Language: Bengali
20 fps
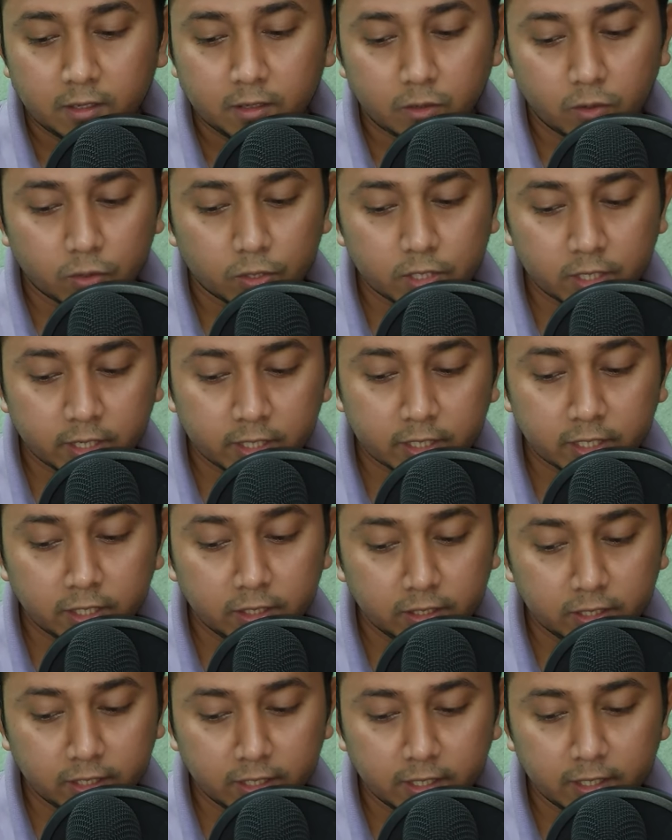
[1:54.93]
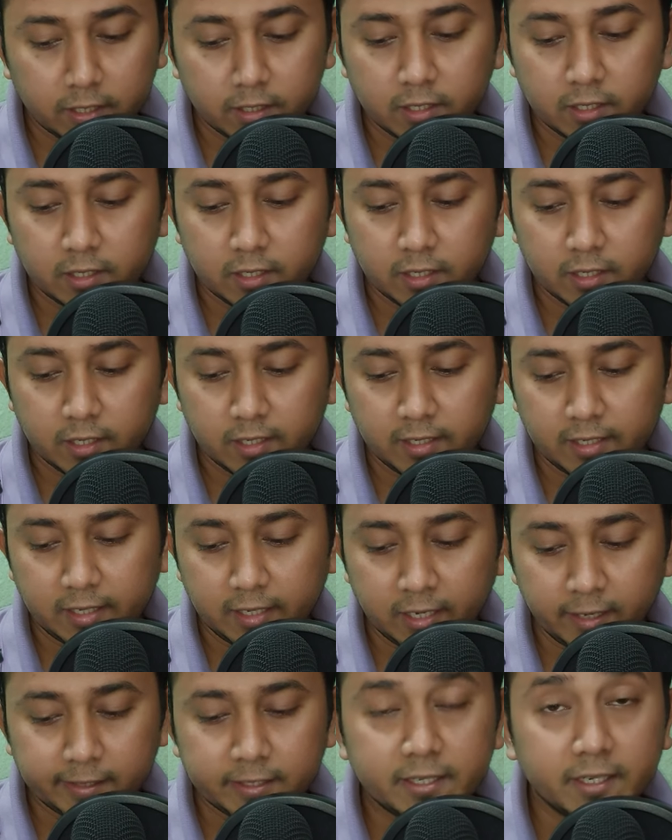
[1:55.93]
কনস্ট্রাকশন ইঞ্জিনিয়ারিং
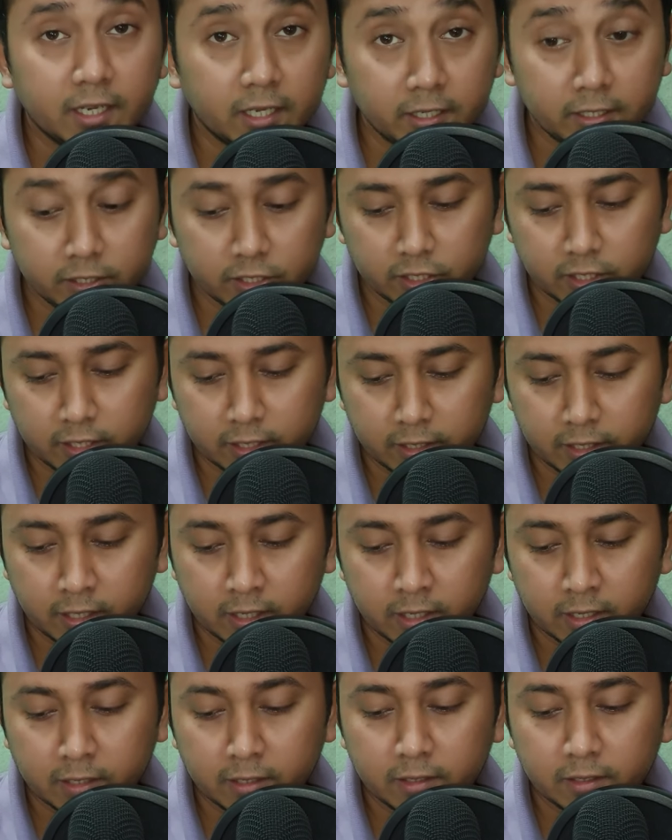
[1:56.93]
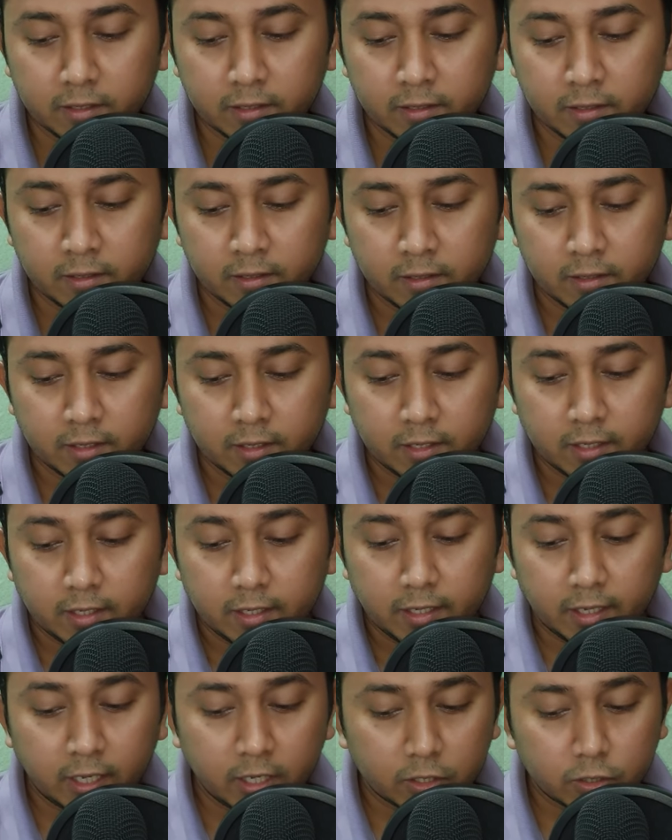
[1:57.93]
ইলেকট্রিক্যাল ইঞ্জিনিয়ারিং
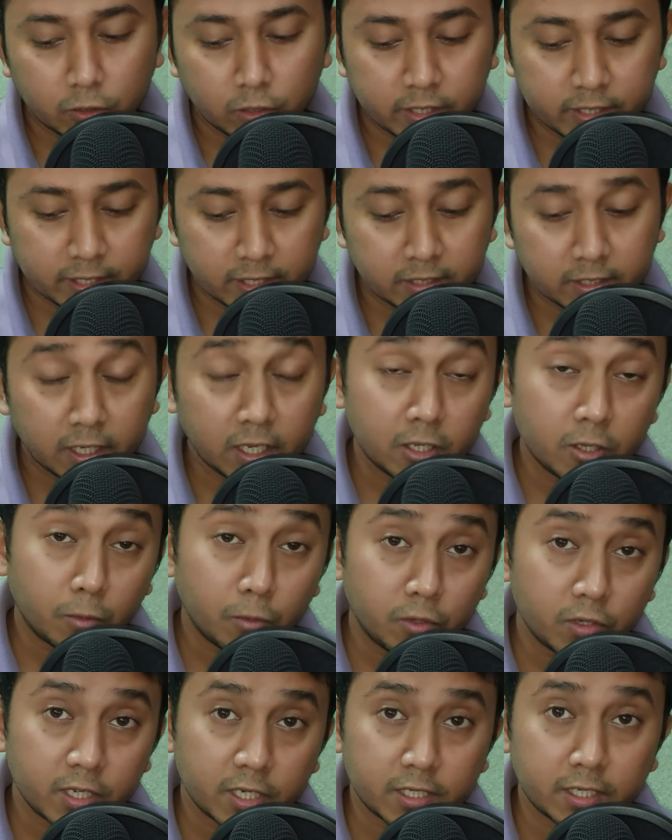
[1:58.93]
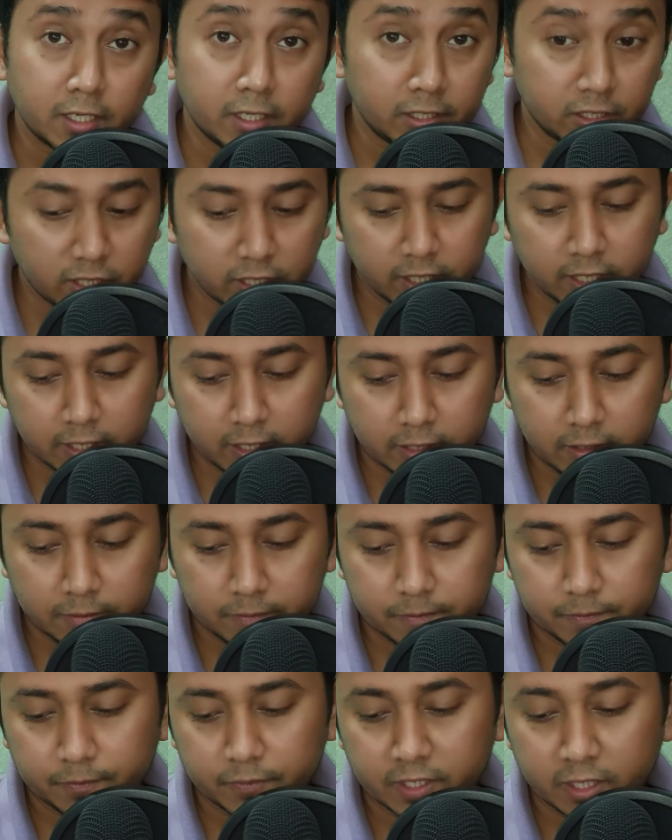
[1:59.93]
ইলেকট্রনিক্স অ্যান্ড টেলিকমিউনিকেশন ইঞ্জিনিয়ারিং
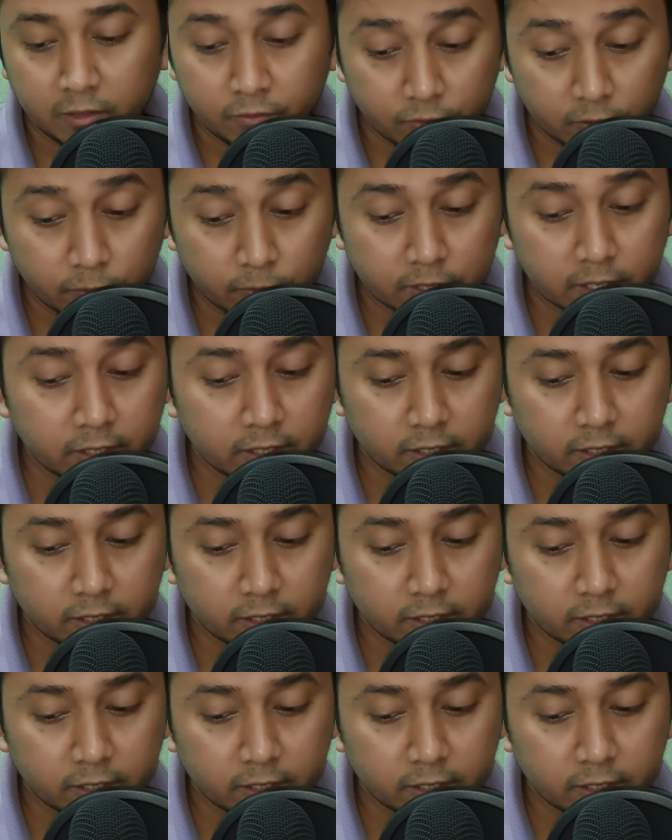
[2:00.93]
ইনফরমেশন